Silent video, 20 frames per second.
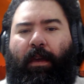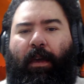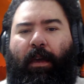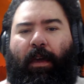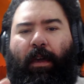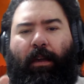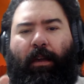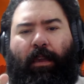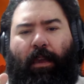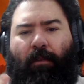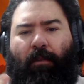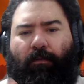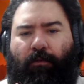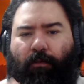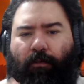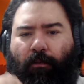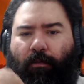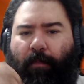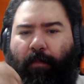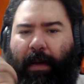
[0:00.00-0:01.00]
é, que é um
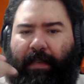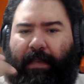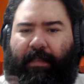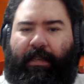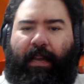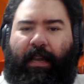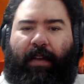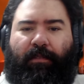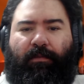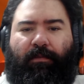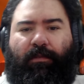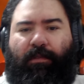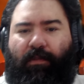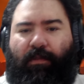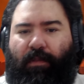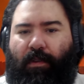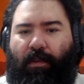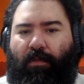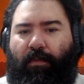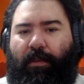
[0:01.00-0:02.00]
jogo baseado nos
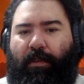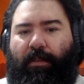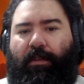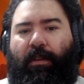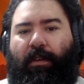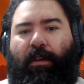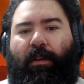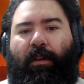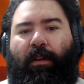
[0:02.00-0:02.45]
filmes